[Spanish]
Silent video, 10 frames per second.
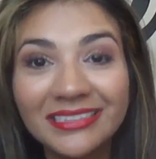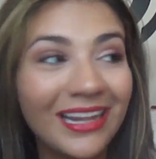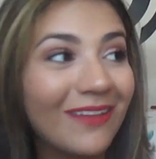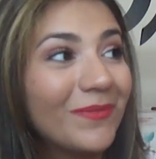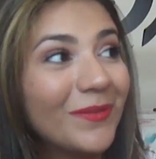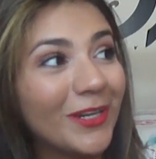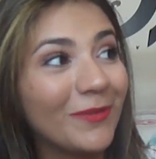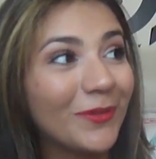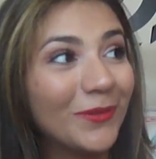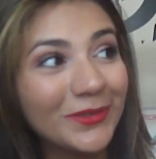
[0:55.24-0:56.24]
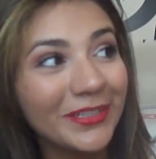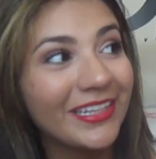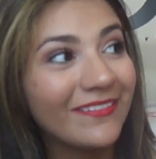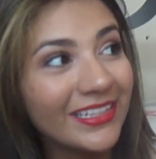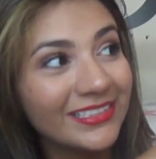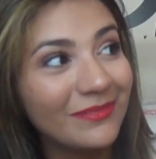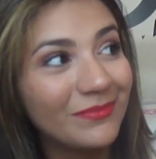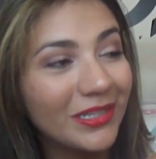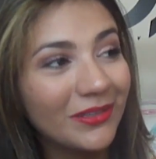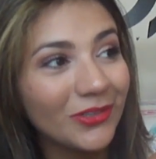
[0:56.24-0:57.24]
de las primeras productos que vi así en
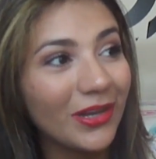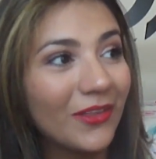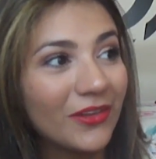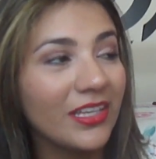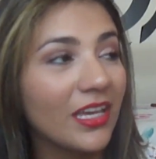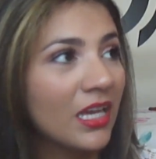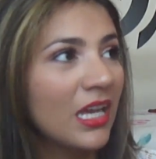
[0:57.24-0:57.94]
mi tocador, dije,